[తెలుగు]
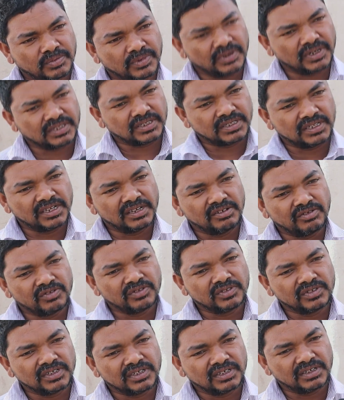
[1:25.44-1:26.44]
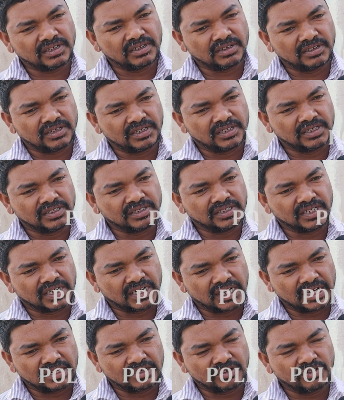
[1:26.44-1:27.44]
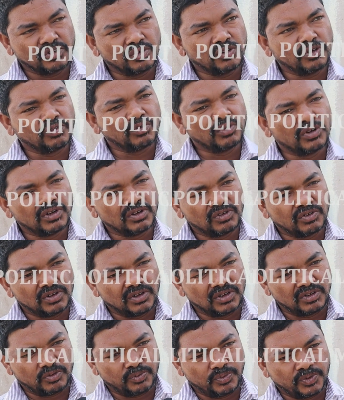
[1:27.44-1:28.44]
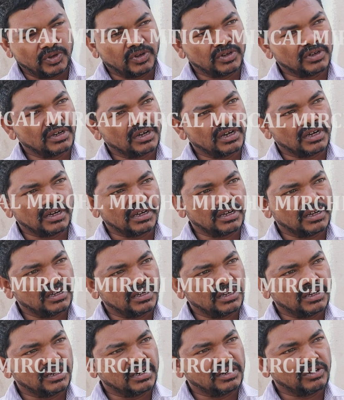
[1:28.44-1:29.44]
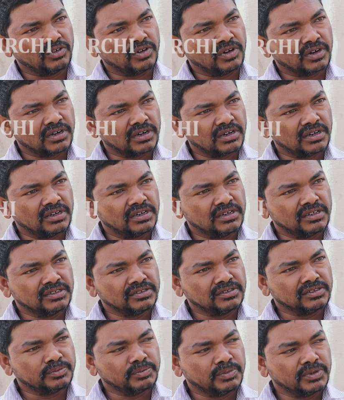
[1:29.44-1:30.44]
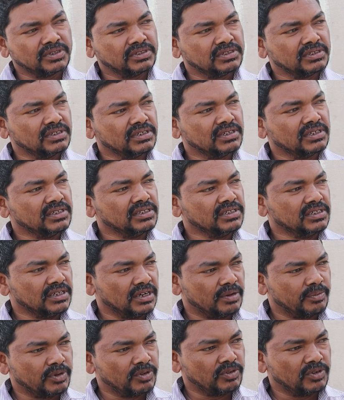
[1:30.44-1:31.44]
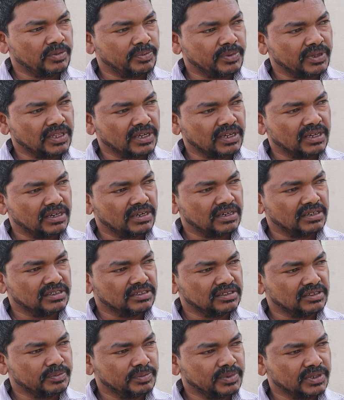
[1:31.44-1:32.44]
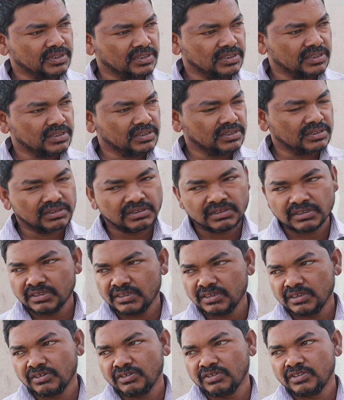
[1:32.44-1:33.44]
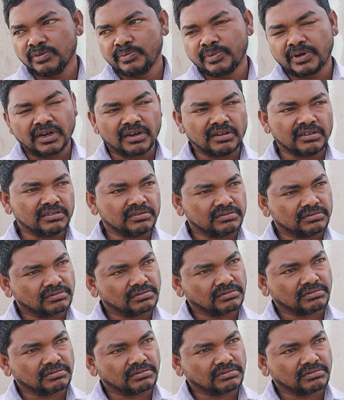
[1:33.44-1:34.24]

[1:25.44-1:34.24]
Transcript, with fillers: ప్లస్లు ఏముంది జనాలకి కొన్ని కొన్ని ఉపయోగిక డోకరాలు అని చెప్పేసి ఈ అమ్మఒడి పథకాలు అని చెప్పేసి ఈ కొద్ది పర్లేదు